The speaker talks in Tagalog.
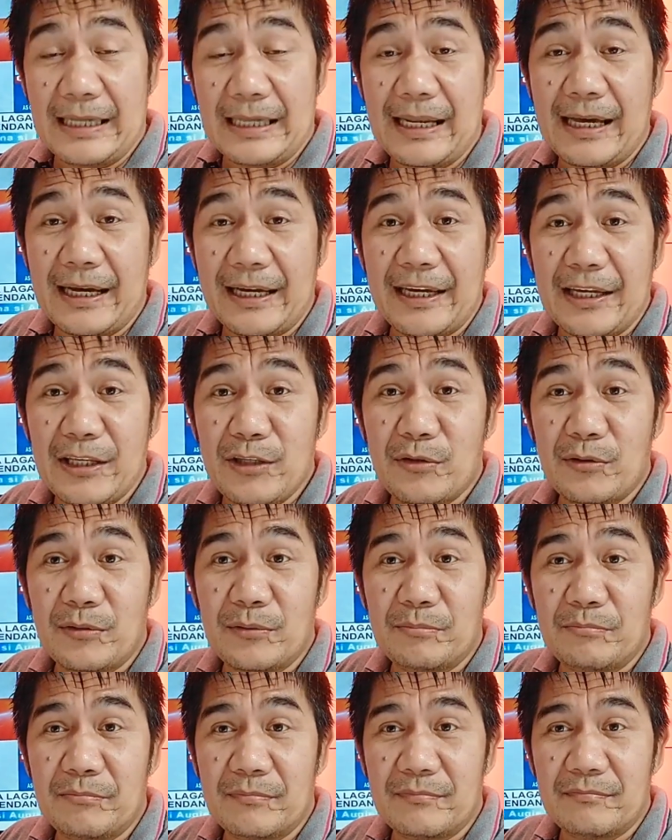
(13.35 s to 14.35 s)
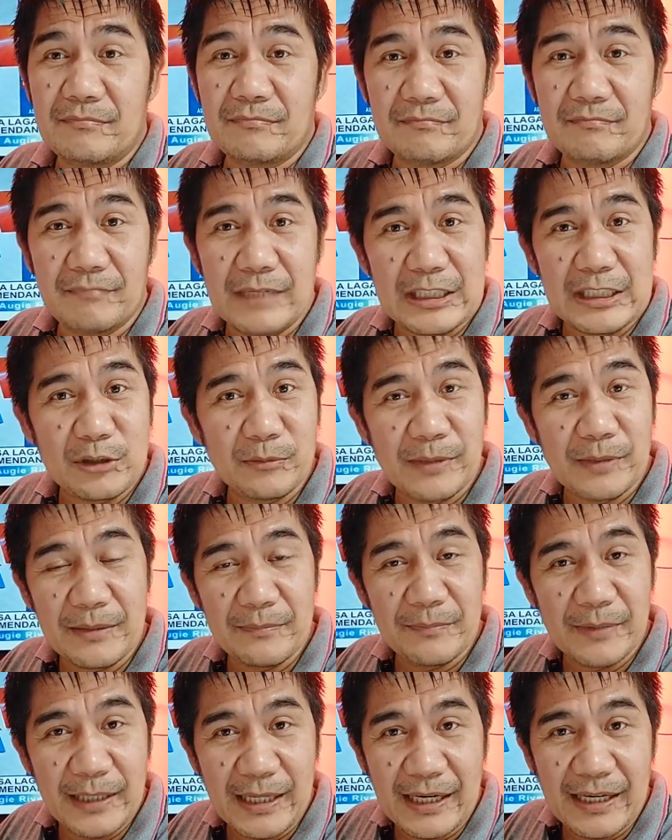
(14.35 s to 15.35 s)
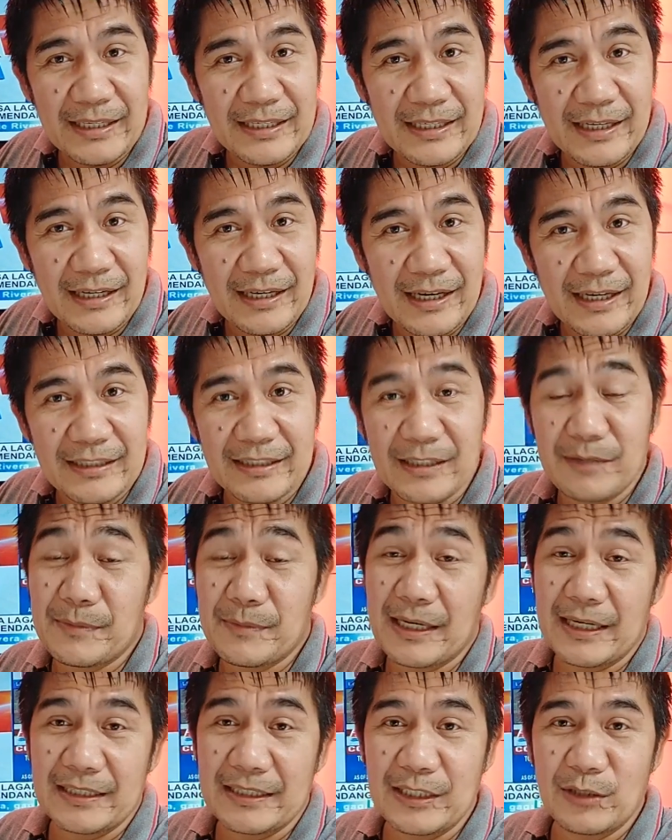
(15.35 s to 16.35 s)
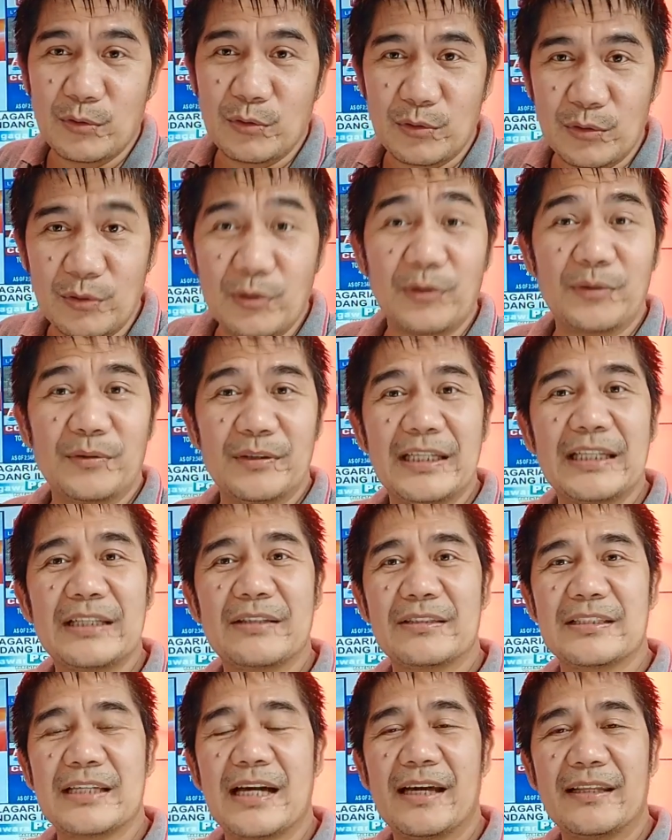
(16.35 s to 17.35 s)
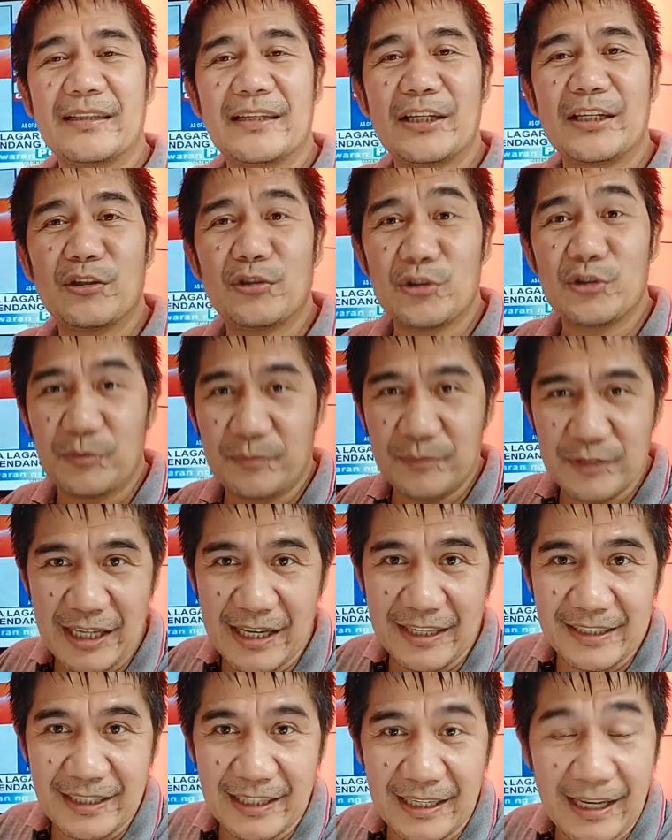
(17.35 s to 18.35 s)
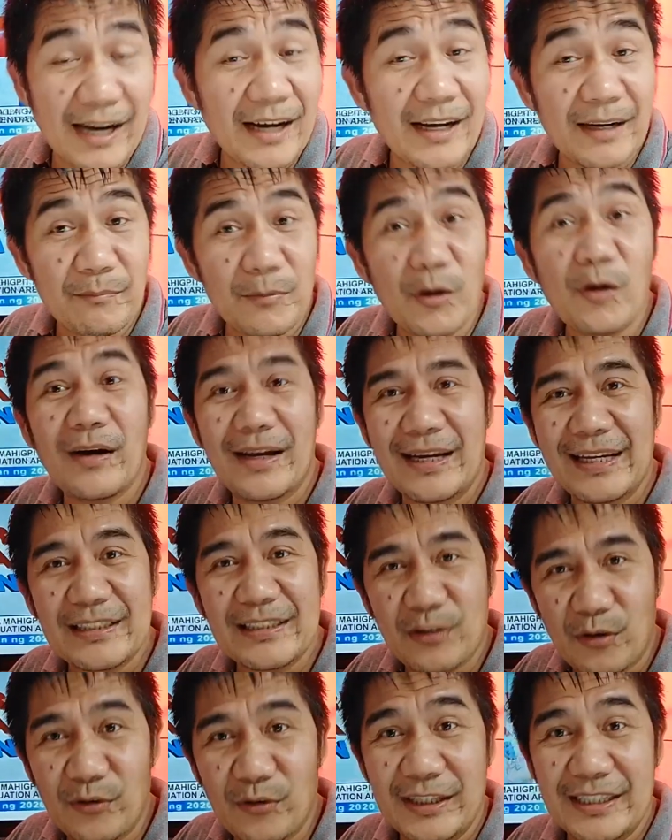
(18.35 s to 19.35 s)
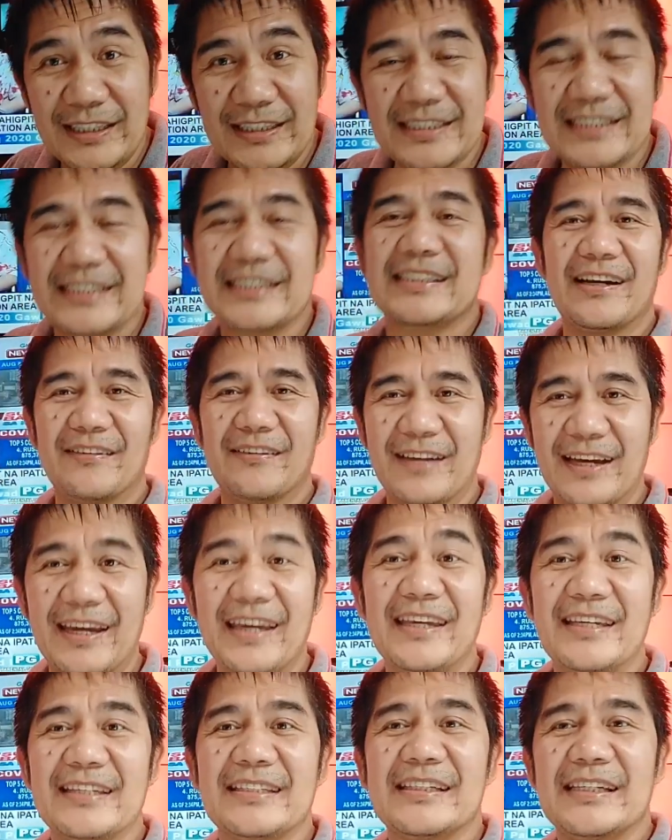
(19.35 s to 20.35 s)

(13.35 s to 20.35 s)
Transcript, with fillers: lagi niyong masubaybayan ang ating mga itinuturo dito sa ating YouTube channel, ang Bong Electronics. Okay?